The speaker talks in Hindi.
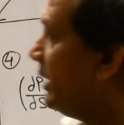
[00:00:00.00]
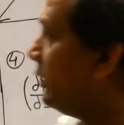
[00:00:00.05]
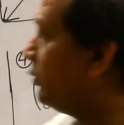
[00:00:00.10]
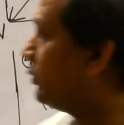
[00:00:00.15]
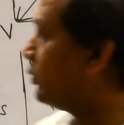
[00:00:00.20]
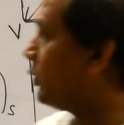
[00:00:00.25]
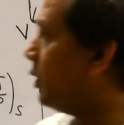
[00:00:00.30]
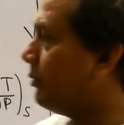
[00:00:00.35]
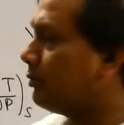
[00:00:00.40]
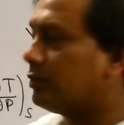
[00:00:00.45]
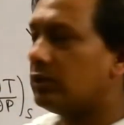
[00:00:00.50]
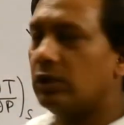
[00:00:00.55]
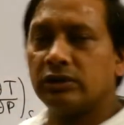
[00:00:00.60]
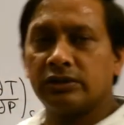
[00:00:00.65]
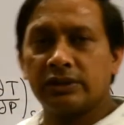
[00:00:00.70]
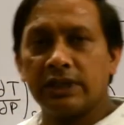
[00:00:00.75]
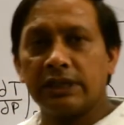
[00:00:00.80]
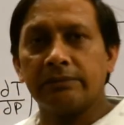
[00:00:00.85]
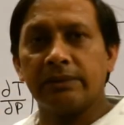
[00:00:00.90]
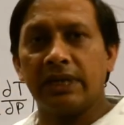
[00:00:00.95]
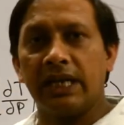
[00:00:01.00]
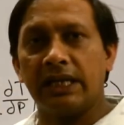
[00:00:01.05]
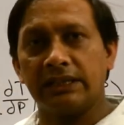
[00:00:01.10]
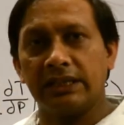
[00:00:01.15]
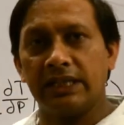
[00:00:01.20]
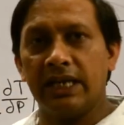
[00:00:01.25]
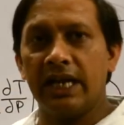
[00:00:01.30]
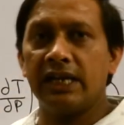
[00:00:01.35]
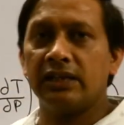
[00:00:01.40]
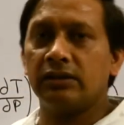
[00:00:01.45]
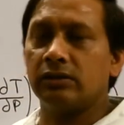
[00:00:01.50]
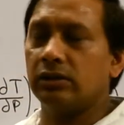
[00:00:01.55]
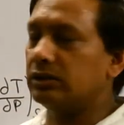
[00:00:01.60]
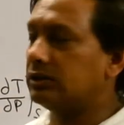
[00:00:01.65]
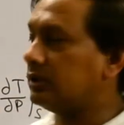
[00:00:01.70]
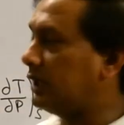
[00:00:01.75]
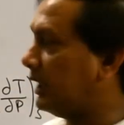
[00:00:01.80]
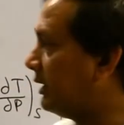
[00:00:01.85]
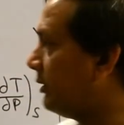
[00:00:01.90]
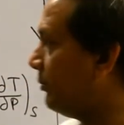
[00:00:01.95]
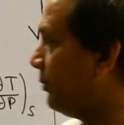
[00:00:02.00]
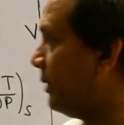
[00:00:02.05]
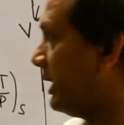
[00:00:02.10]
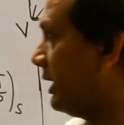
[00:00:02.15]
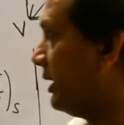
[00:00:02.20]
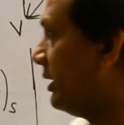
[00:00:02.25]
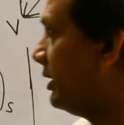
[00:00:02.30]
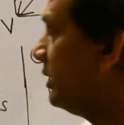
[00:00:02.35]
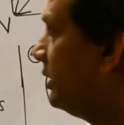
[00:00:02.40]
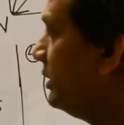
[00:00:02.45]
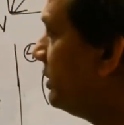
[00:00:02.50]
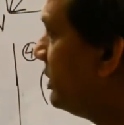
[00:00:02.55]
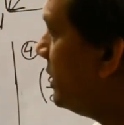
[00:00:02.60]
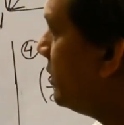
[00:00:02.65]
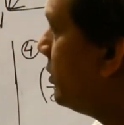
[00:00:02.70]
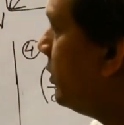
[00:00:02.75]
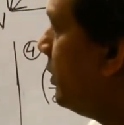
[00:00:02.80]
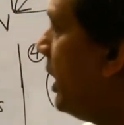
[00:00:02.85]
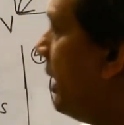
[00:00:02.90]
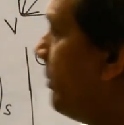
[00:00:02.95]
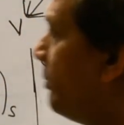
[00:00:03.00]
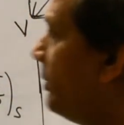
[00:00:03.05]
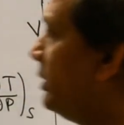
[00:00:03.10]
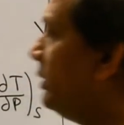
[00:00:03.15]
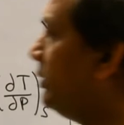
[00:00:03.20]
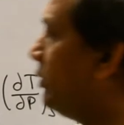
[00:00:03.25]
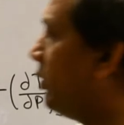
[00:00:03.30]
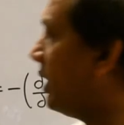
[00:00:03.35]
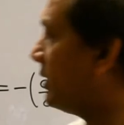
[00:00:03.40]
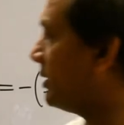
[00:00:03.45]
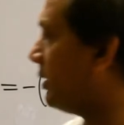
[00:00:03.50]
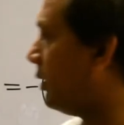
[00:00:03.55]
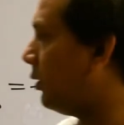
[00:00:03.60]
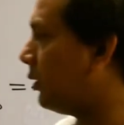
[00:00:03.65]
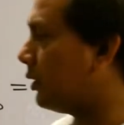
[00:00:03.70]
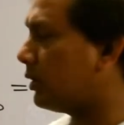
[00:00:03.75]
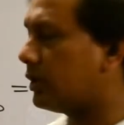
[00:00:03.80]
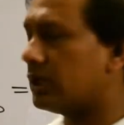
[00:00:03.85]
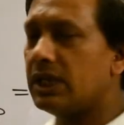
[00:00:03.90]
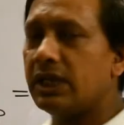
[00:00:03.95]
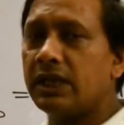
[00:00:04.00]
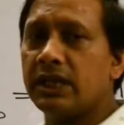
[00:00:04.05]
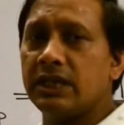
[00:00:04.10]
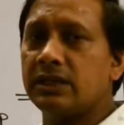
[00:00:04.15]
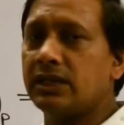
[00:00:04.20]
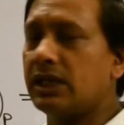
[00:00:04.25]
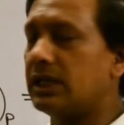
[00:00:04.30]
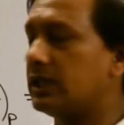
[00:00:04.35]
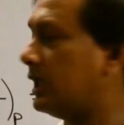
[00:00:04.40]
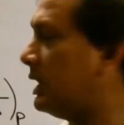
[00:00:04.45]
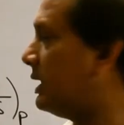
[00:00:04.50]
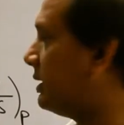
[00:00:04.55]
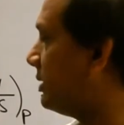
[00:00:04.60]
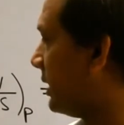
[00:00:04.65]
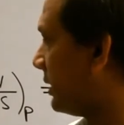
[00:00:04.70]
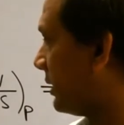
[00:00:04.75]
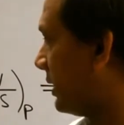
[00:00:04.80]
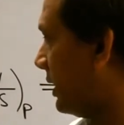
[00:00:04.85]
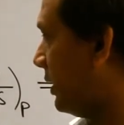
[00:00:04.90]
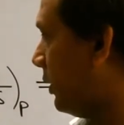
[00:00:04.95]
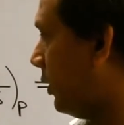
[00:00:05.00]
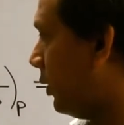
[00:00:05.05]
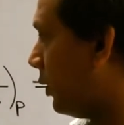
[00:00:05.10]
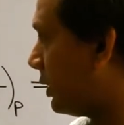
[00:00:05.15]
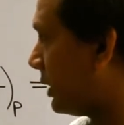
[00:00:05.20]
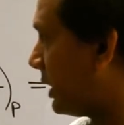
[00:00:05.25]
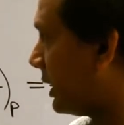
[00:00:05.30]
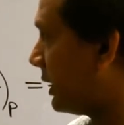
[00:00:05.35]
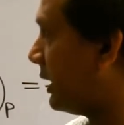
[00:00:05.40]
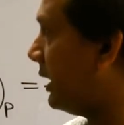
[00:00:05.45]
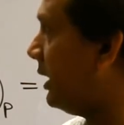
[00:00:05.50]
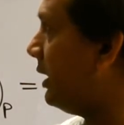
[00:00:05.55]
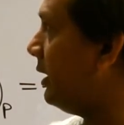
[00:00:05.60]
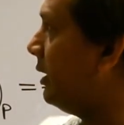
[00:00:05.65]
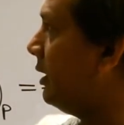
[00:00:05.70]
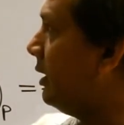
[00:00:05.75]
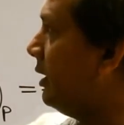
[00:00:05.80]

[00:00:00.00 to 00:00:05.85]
है उसको हम कांस्टेंट बना दें एट कांस्टेंट पी इसी को आप थोड़ा सा और रीअरेंज करके लिख सकते हैं और करके